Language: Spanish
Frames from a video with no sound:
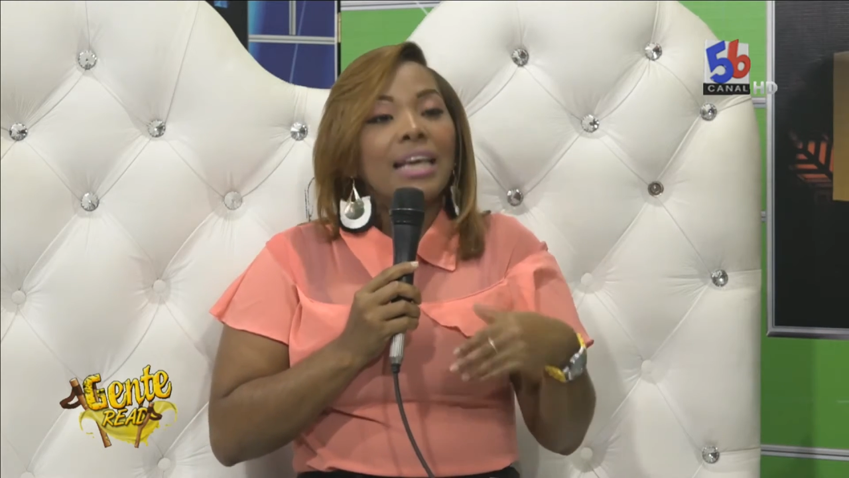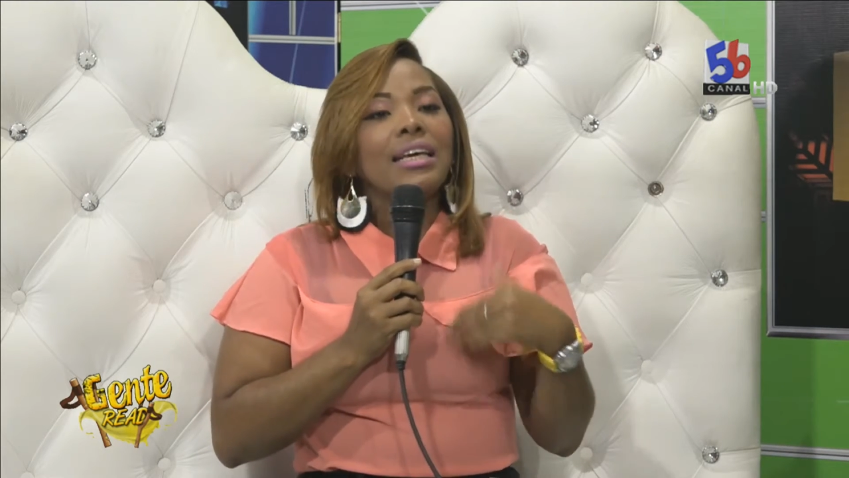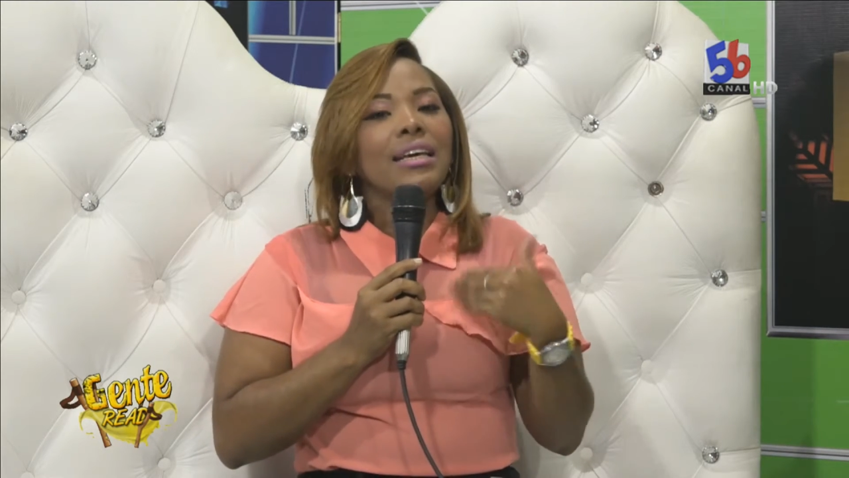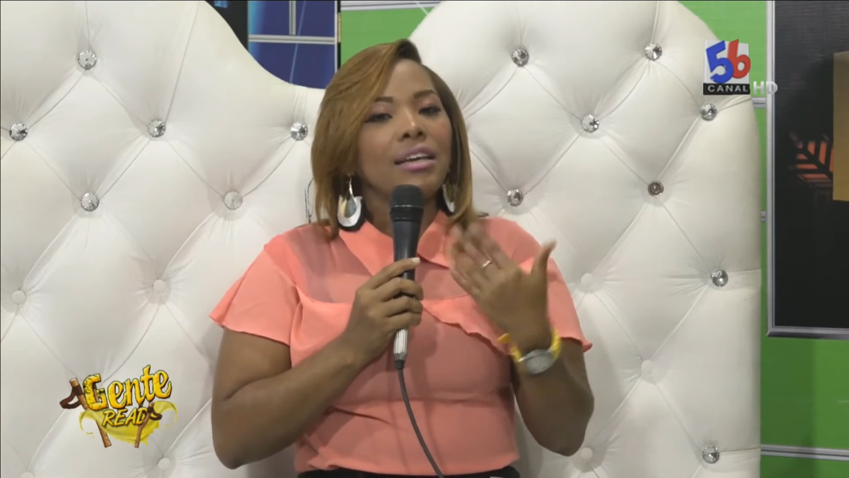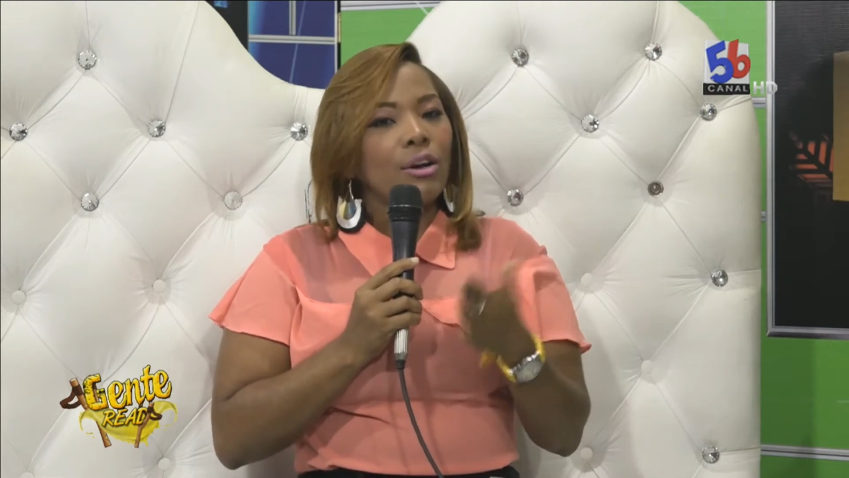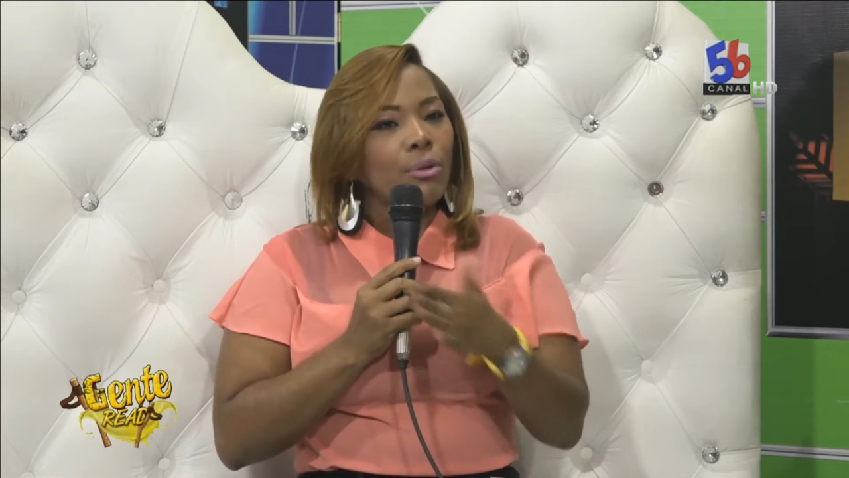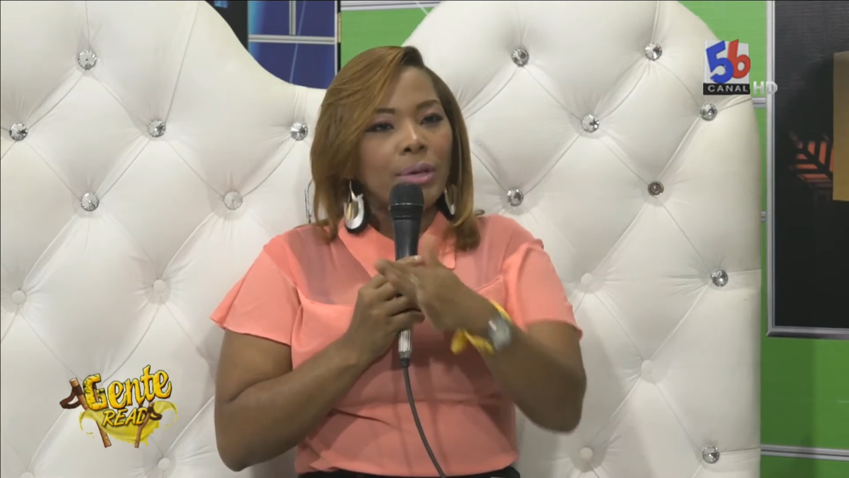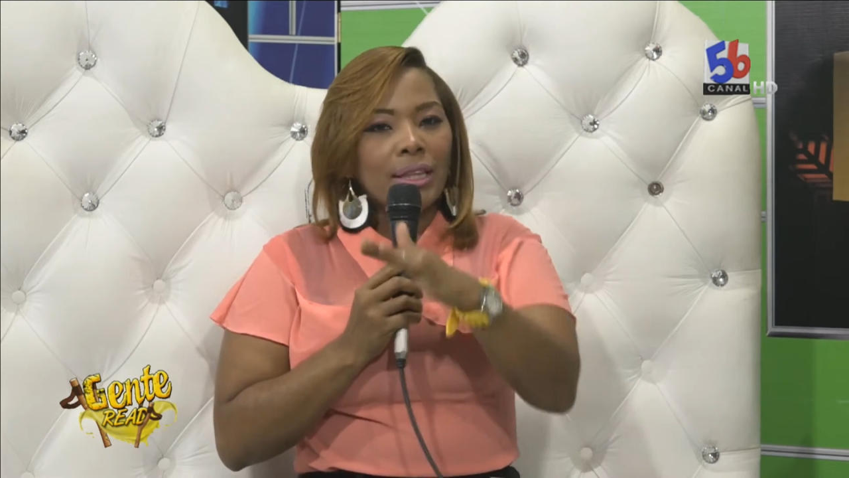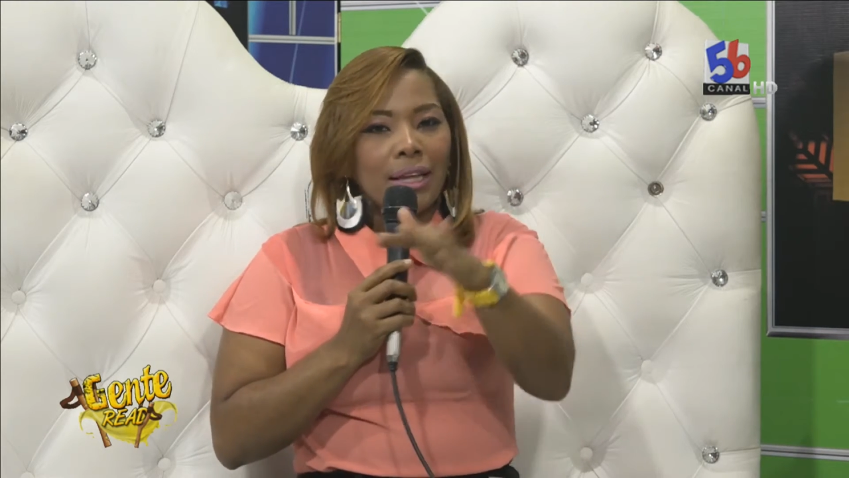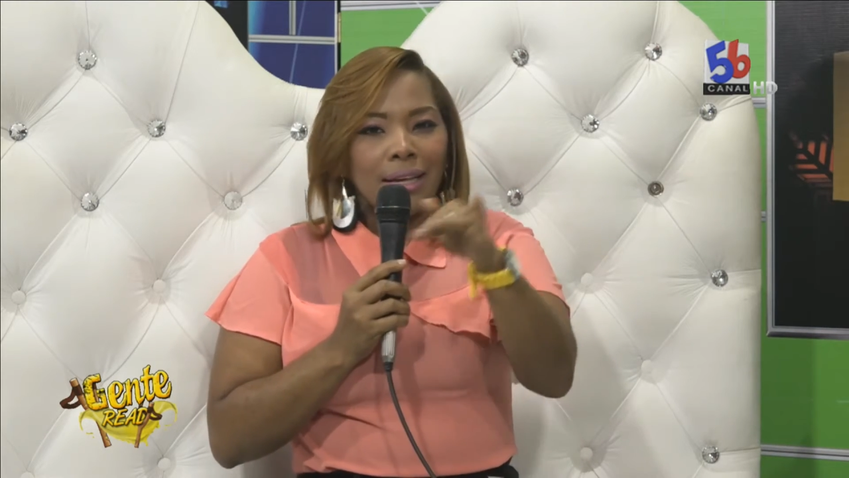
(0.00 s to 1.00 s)
y
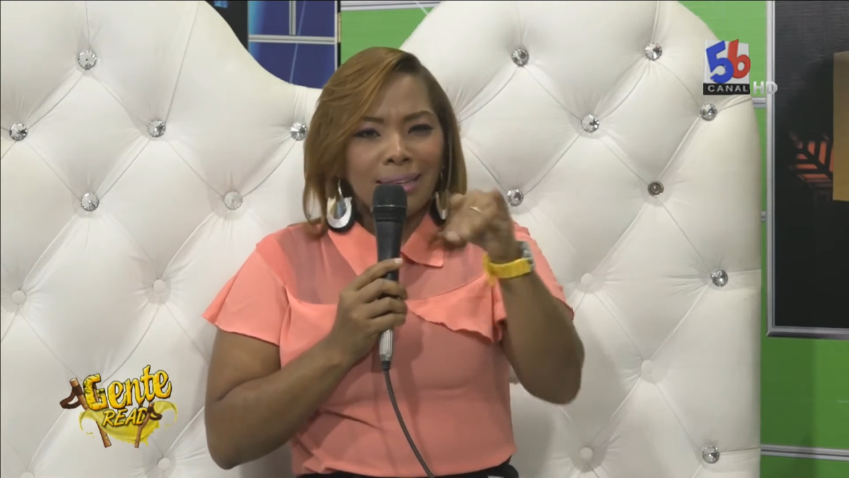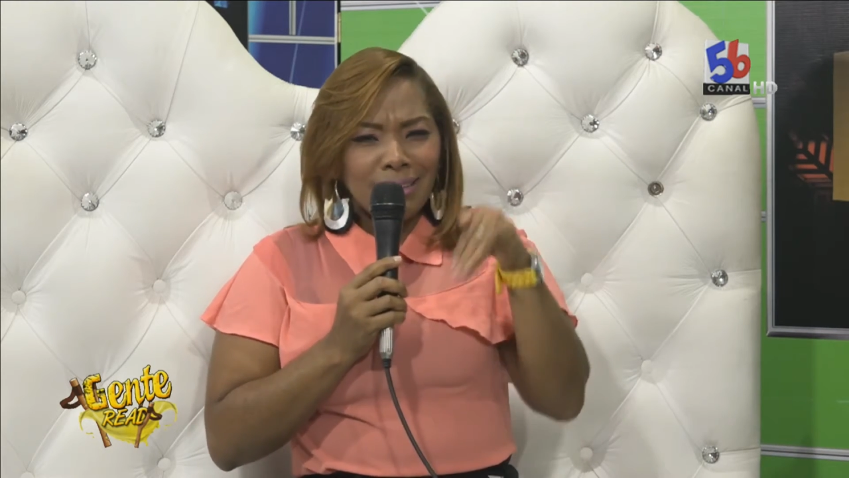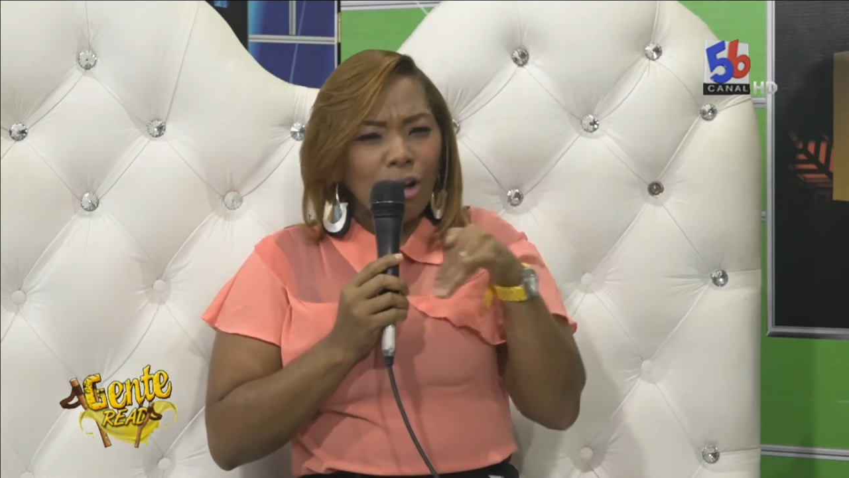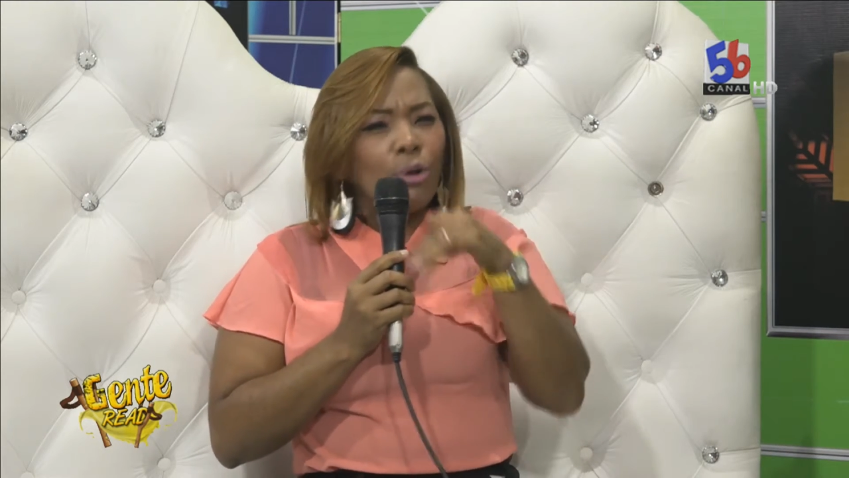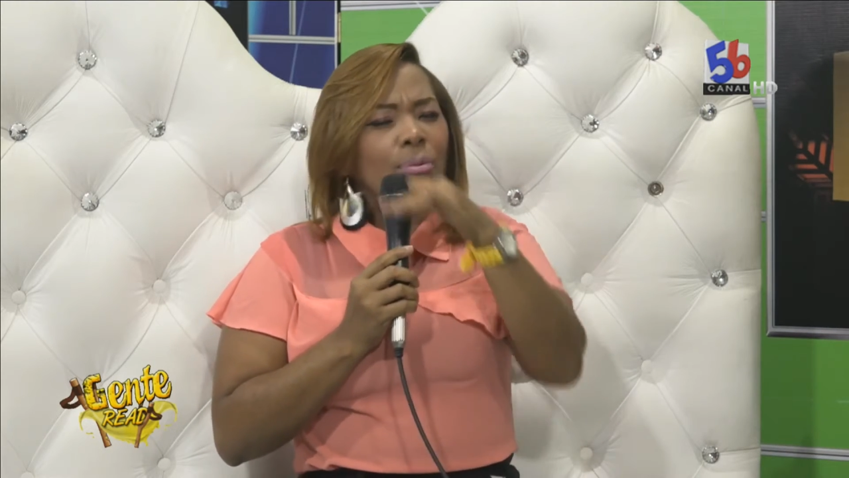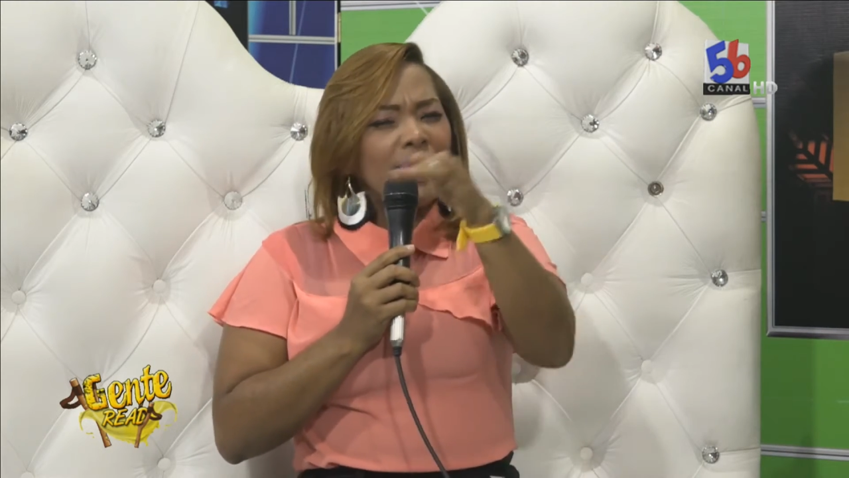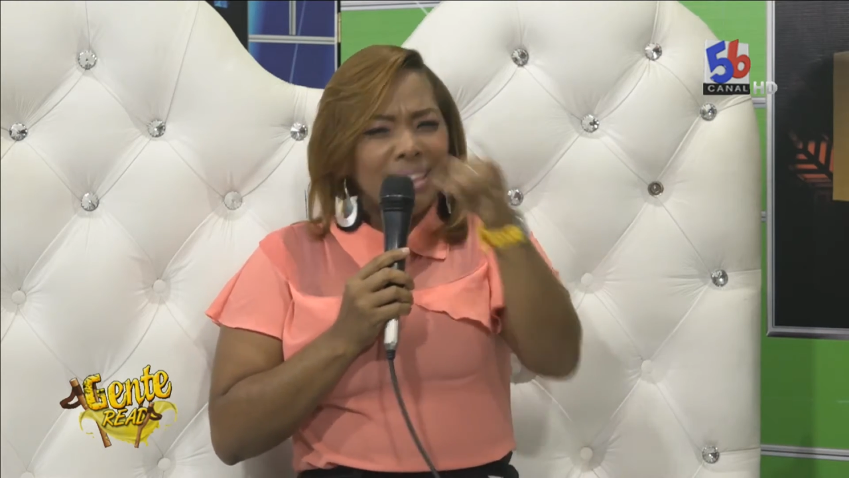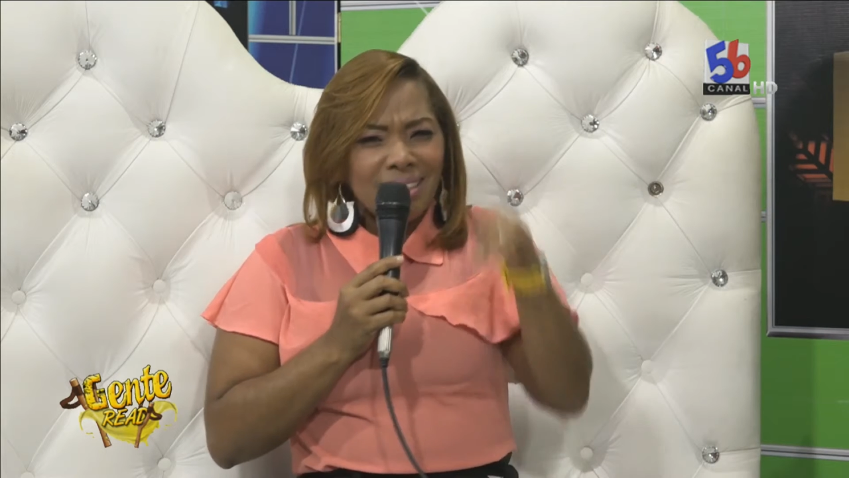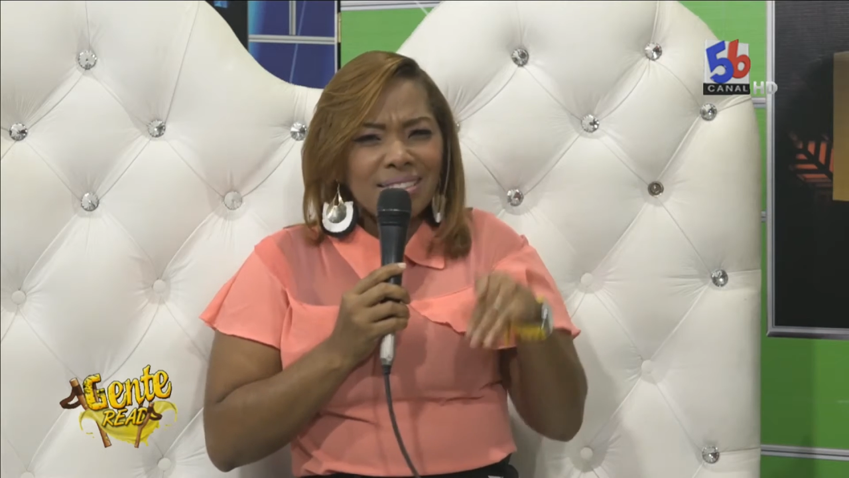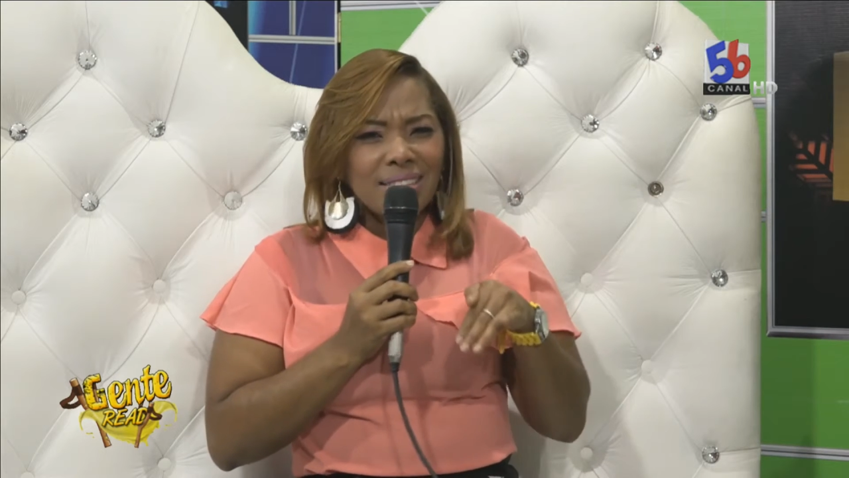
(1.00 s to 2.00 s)

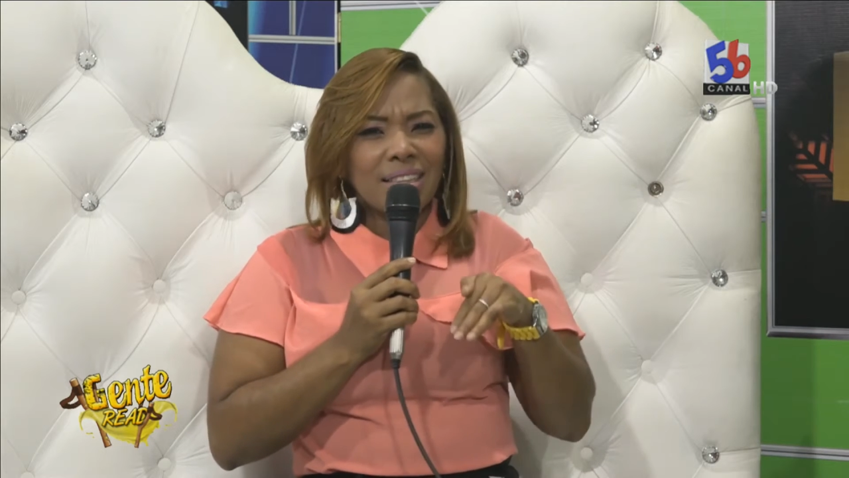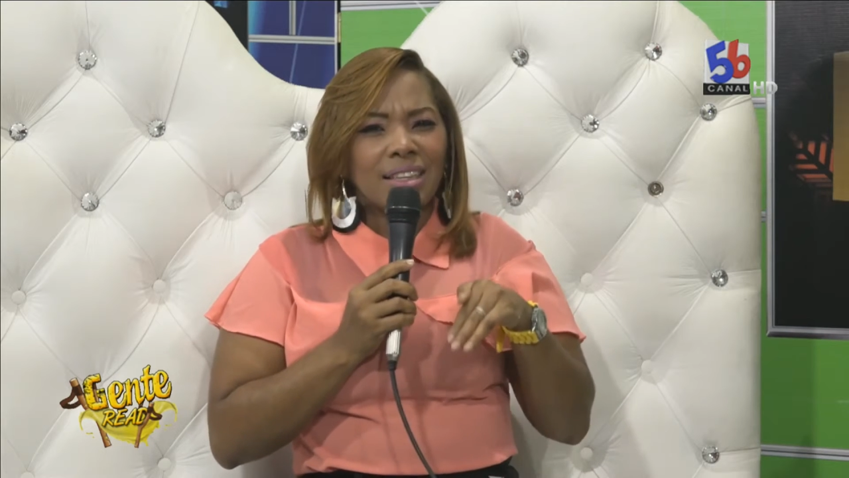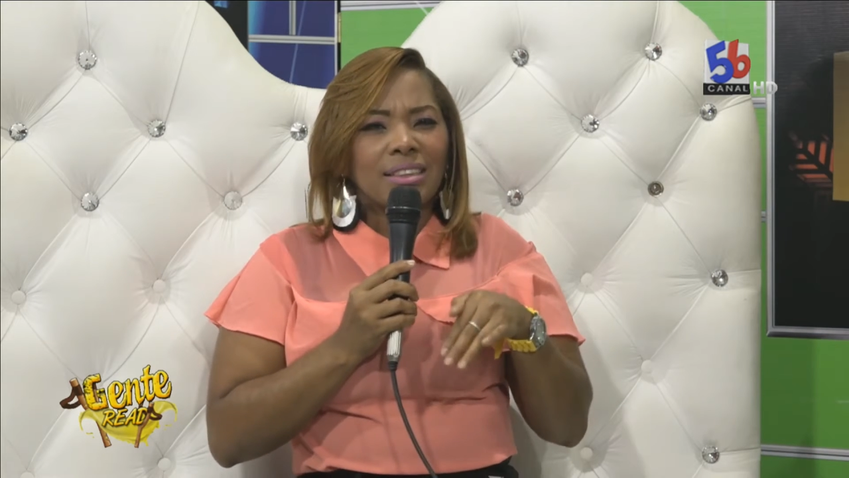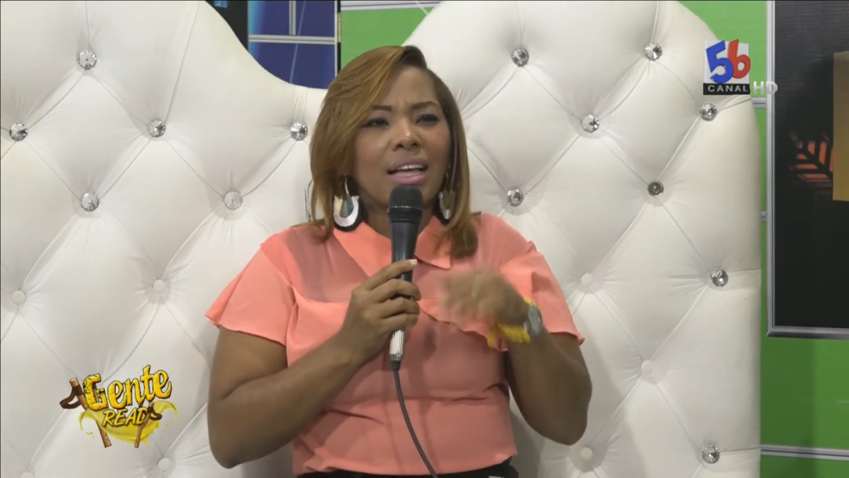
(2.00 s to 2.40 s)
olvídense de